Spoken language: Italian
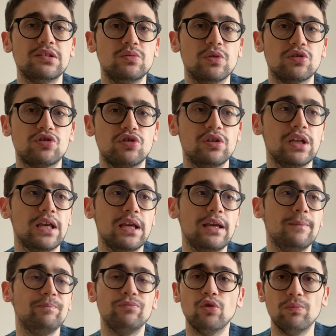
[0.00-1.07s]
situazioni
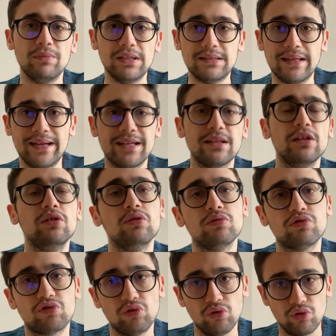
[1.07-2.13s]
che non mi interessano. Io
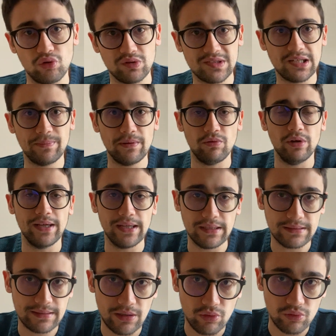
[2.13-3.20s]
sono consapevole che
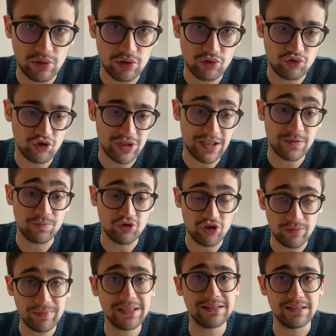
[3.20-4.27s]
all'interno di una società,
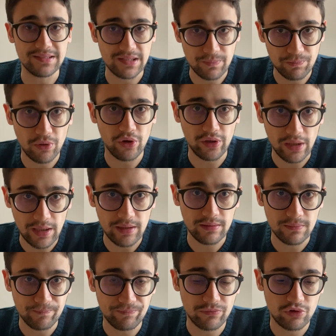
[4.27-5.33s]
specialmente se poi
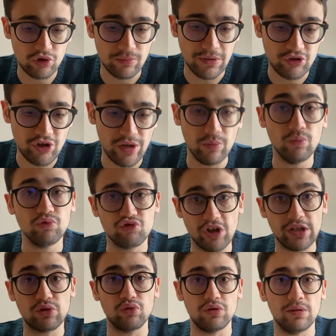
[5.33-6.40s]
insomma, c'è un
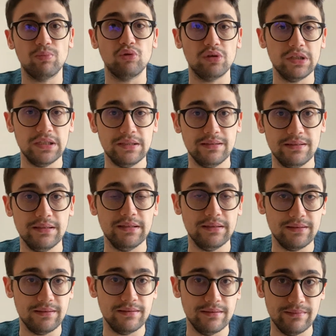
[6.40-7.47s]
certo tipo di,
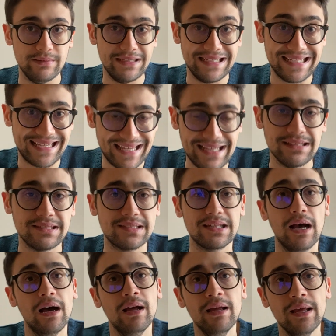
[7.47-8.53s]
di, di
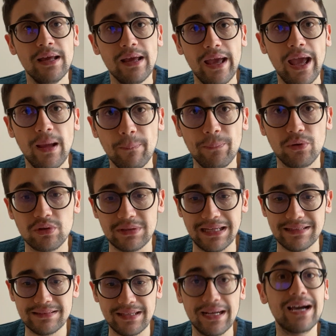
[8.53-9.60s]
ricchezza, è
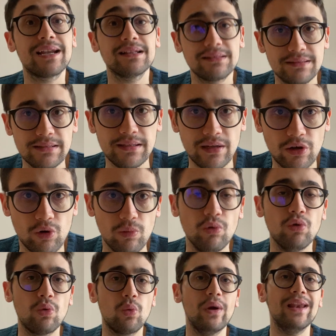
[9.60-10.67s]
importante garantire
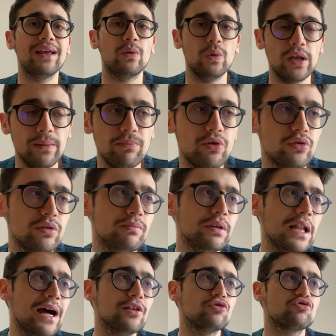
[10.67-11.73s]
comunque l'equilibrio di
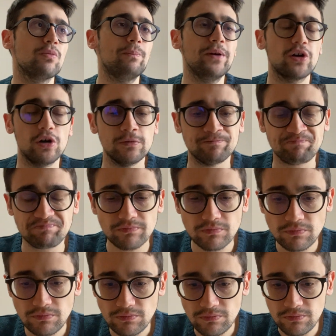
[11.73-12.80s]
bilancio. Però,
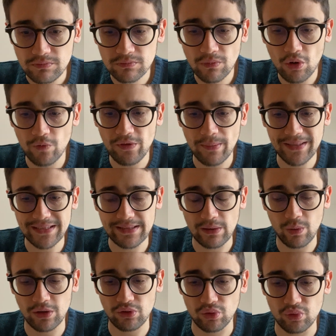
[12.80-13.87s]
ovviamente,
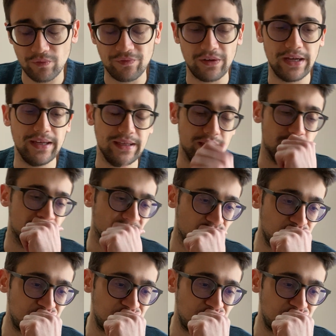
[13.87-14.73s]
quando tu fai